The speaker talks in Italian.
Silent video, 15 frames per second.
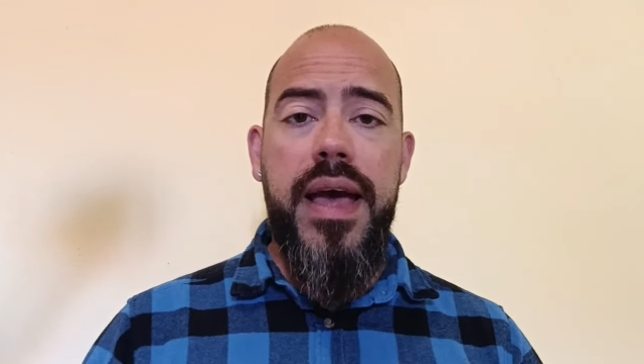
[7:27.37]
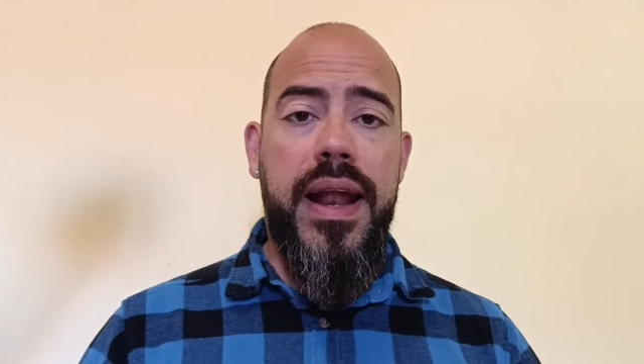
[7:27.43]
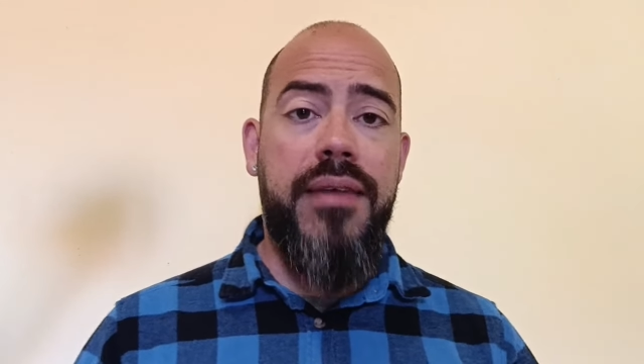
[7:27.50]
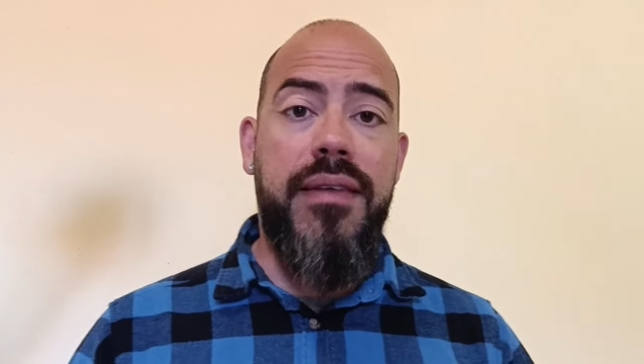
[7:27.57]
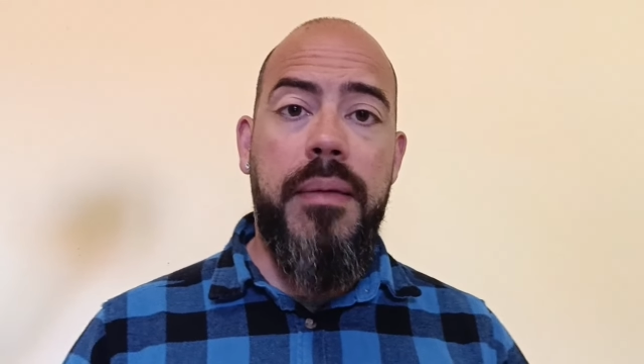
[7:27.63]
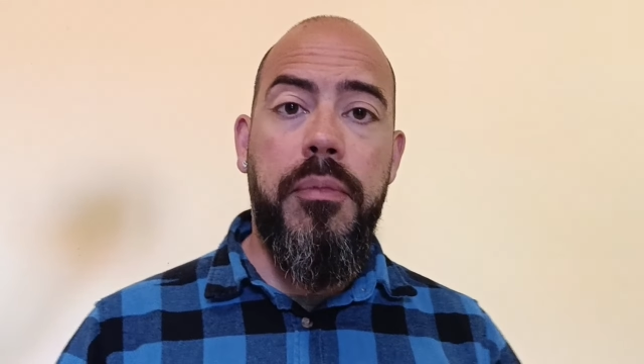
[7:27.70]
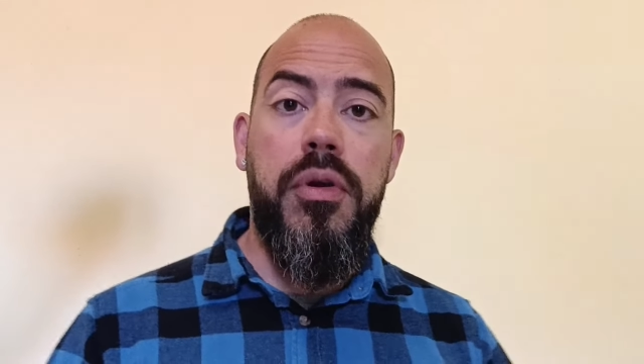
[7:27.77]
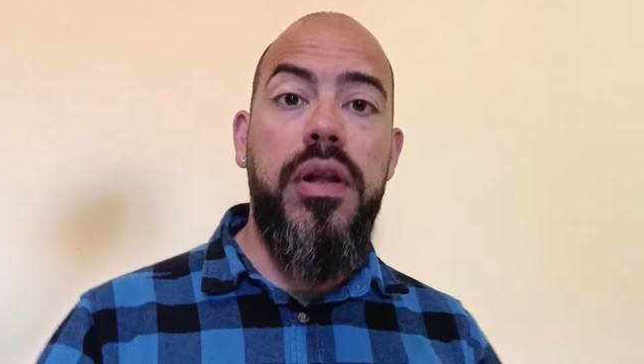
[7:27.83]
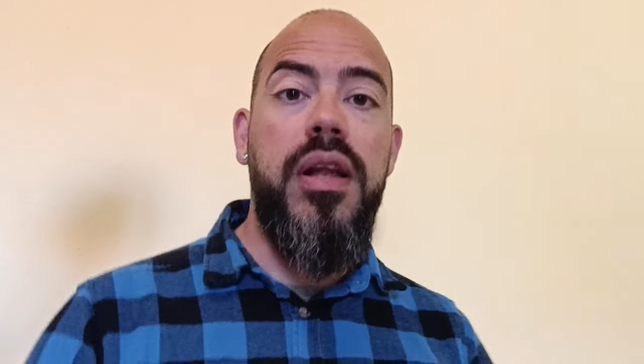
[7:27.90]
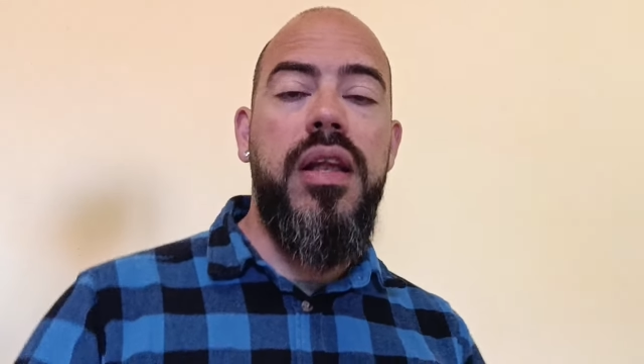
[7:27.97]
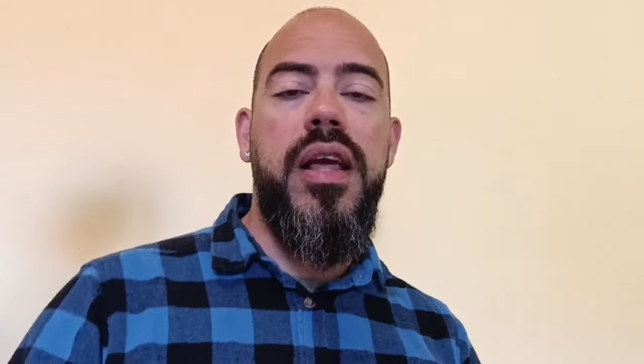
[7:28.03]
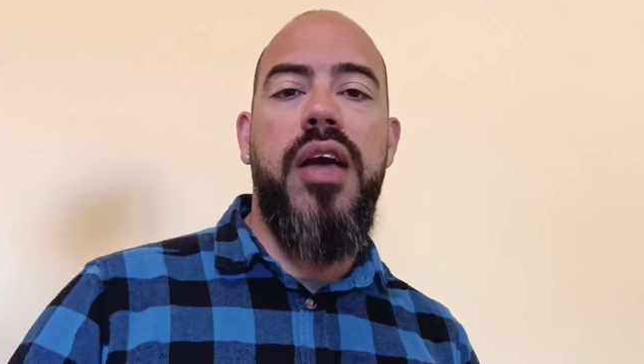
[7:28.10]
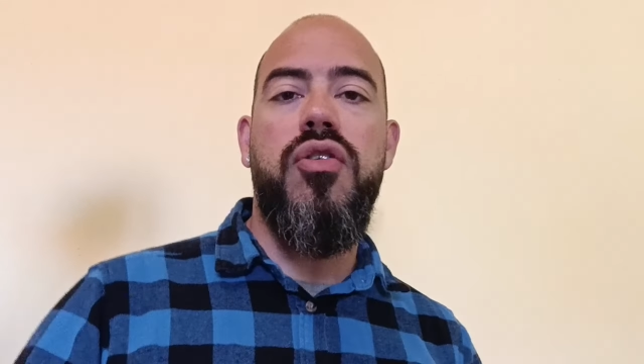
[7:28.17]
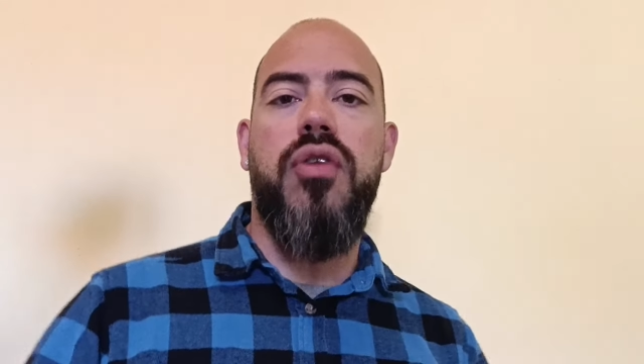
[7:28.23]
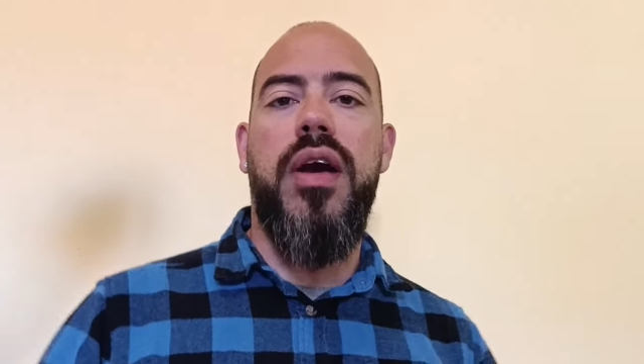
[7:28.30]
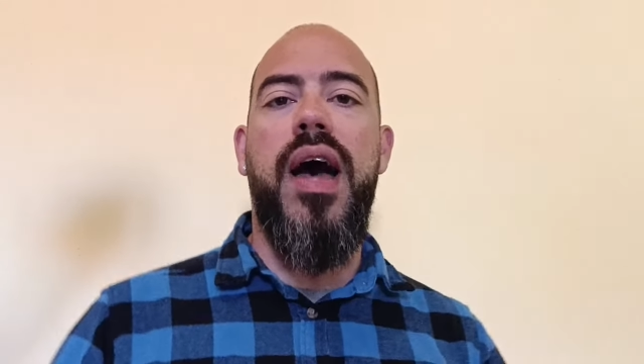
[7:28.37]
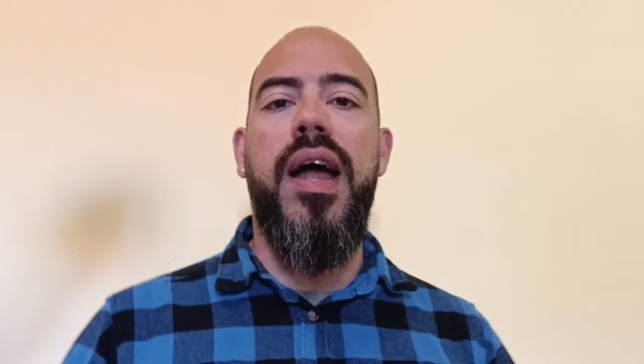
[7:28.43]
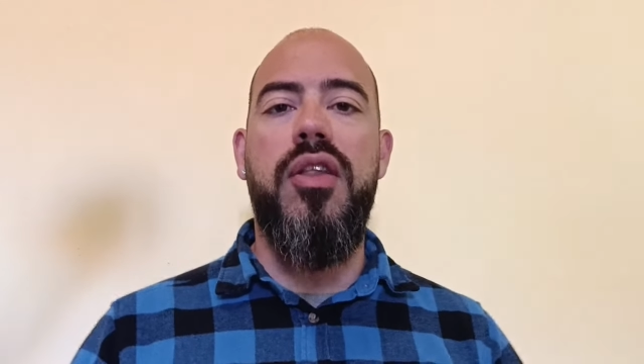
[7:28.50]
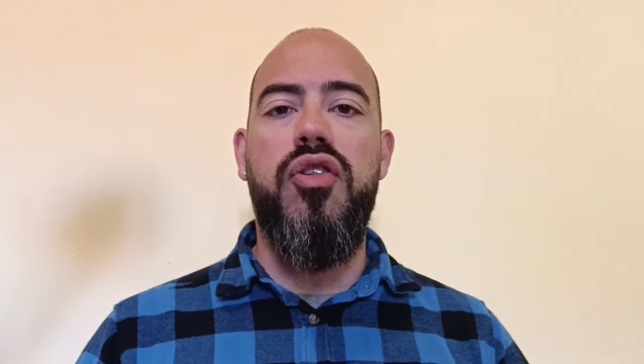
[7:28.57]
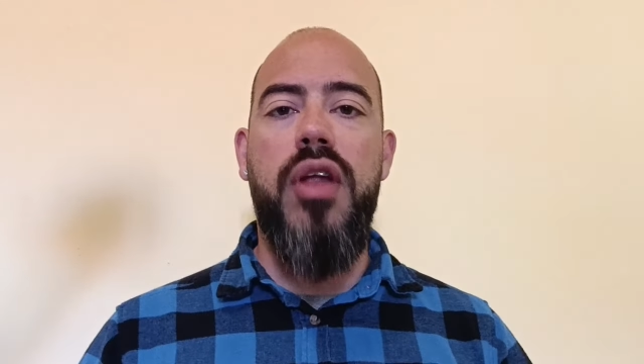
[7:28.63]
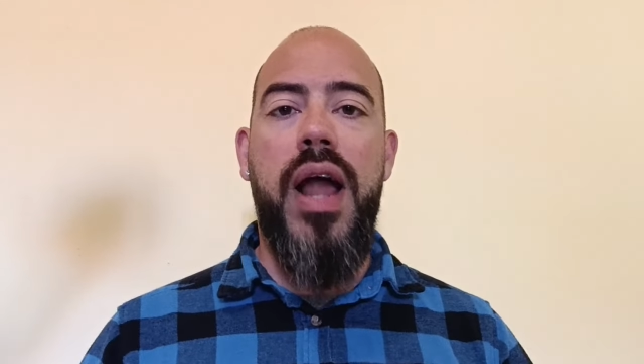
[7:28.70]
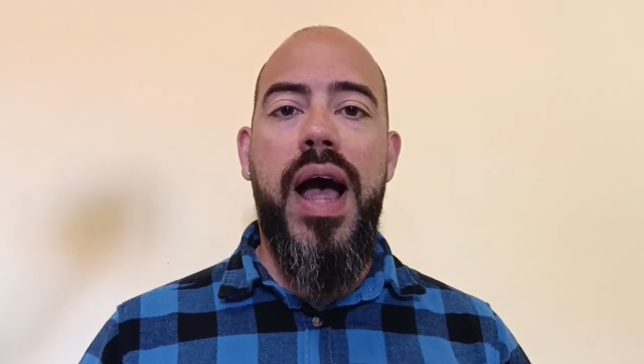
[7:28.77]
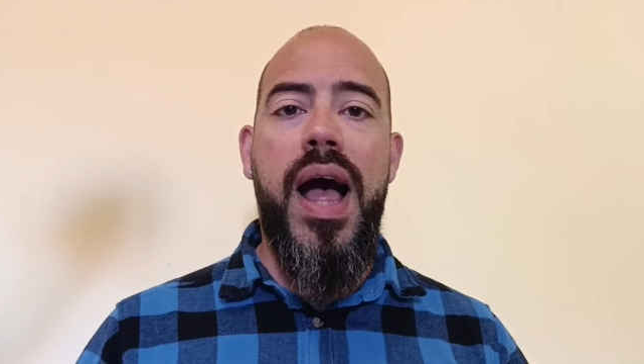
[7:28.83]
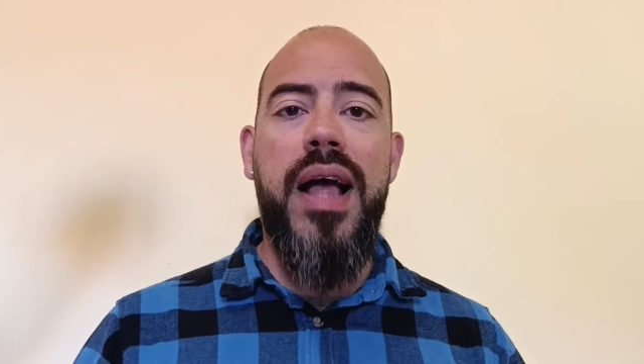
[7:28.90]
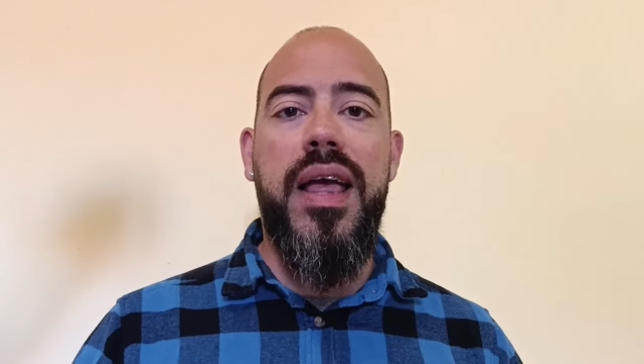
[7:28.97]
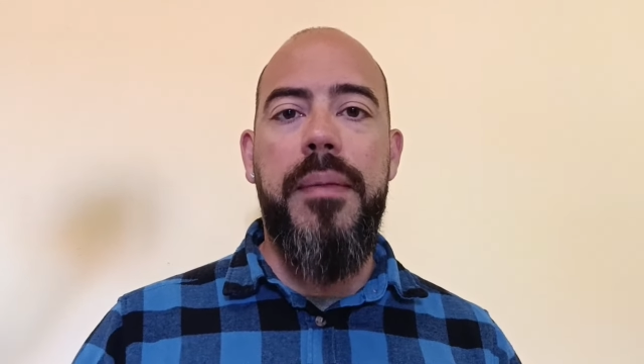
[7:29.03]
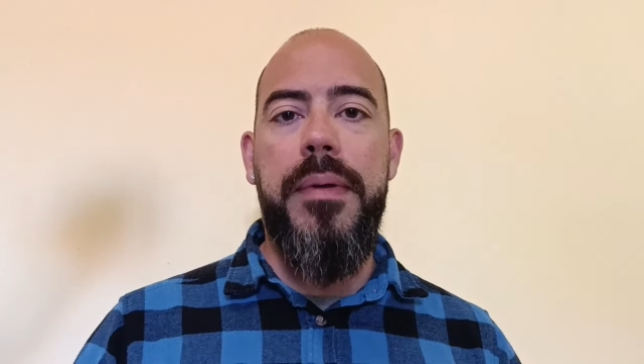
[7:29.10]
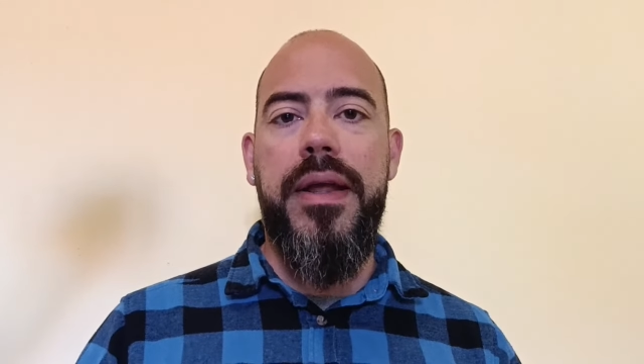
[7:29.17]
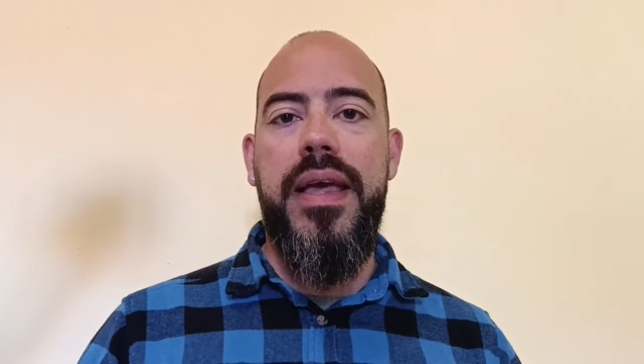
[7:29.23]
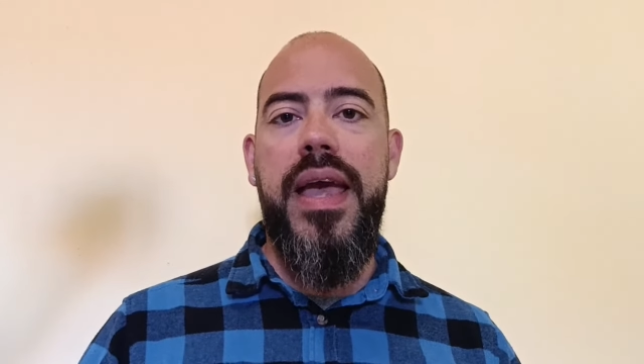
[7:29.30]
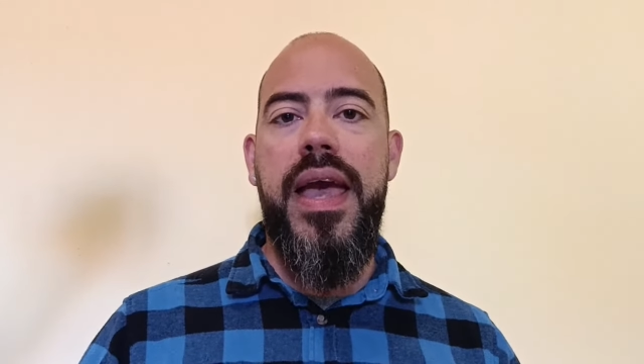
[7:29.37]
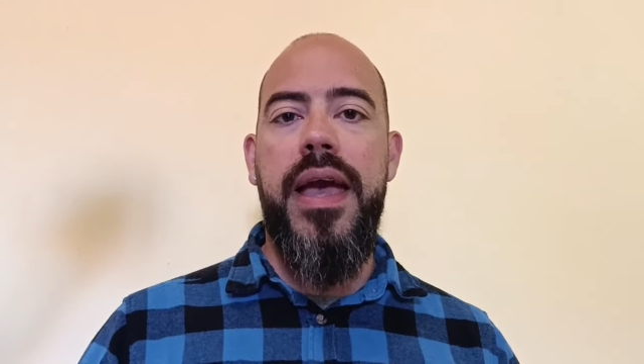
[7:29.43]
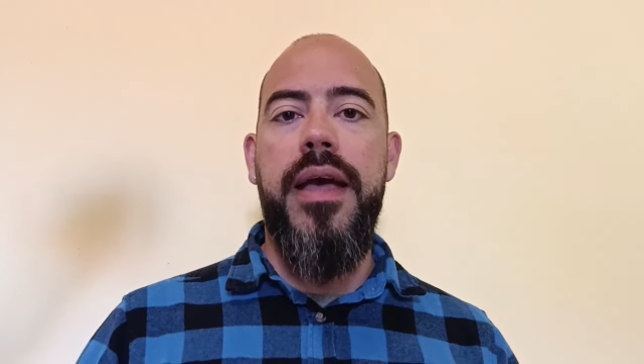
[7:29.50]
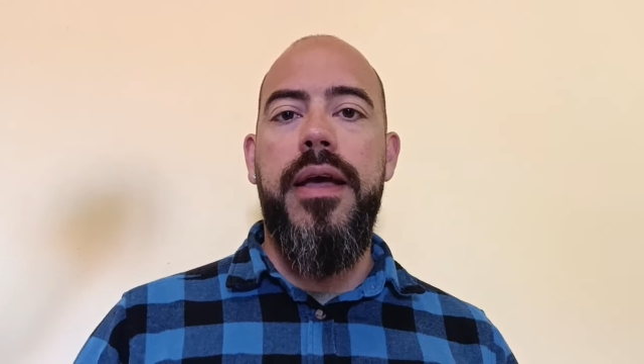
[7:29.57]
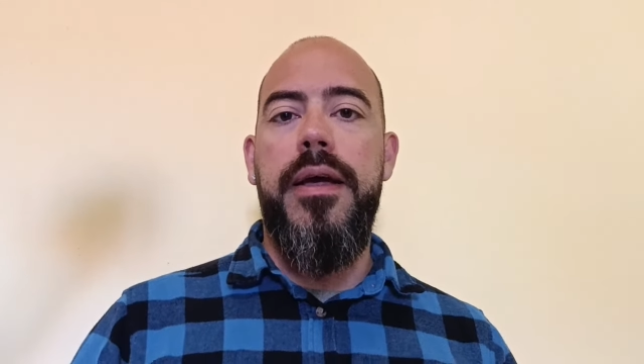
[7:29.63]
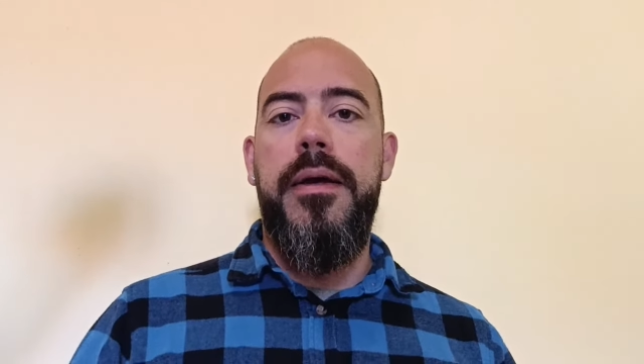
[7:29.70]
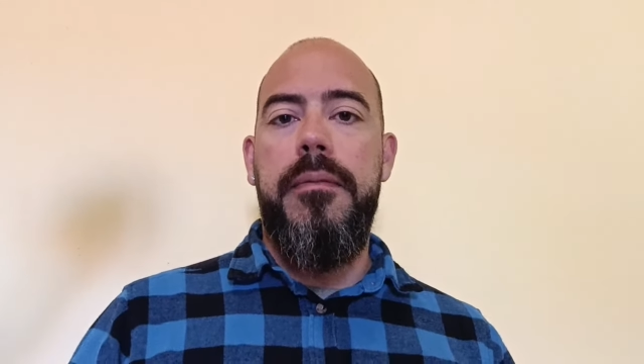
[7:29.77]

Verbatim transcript: eravamo lì lì a giocarcela, anche perché